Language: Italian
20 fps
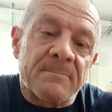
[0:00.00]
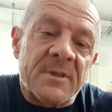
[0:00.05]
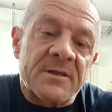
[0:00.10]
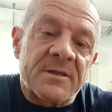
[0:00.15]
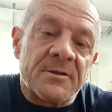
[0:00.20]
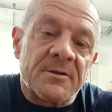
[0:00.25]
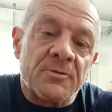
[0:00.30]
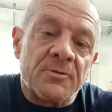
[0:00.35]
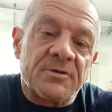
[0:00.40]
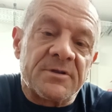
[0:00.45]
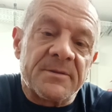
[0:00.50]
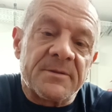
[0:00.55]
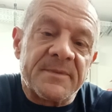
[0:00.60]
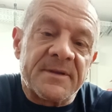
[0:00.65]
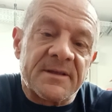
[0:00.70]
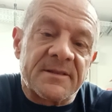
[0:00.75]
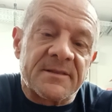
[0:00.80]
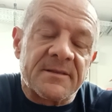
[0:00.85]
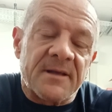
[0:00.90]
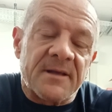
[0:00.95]
negli
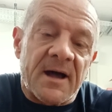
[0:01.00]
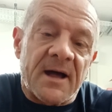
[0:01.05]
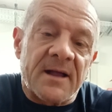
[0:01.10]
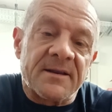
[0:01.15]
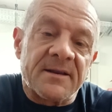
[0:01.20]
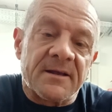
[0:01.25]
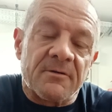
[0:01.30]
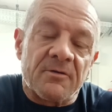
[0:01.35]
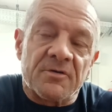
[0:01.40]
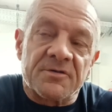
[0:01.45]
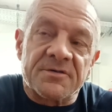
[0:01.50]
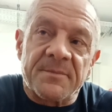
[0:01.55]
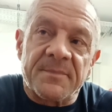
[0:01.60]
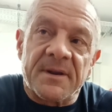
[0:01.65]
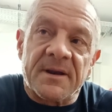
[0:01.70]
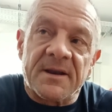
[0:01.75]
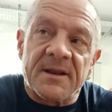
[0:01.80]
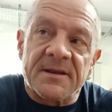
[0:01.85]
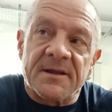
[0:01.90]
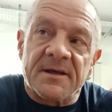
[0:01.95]
ultimi anni ho sempre
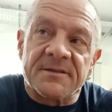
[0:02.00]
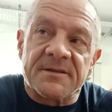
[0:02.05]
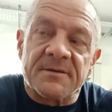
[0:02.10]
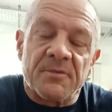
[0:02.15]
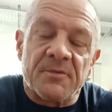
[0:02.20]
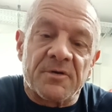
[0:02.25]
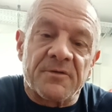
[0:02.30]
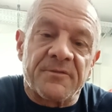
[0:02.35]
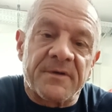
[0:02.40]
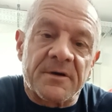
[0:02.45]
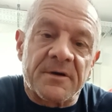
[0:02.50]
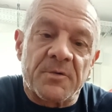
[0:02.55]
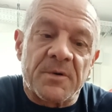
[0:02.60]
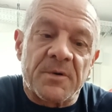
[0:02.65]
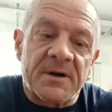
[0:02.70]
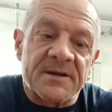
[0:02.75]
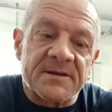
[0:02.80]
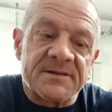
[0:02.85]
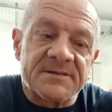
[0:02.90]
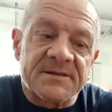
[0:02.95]
allenato in
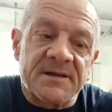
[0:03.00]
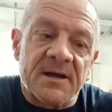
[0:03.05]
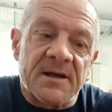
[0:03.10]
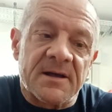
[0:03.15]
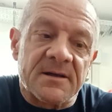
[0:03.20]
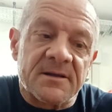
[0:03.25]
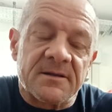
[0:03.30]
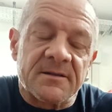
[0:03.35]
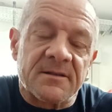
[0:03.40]
monofrequenza,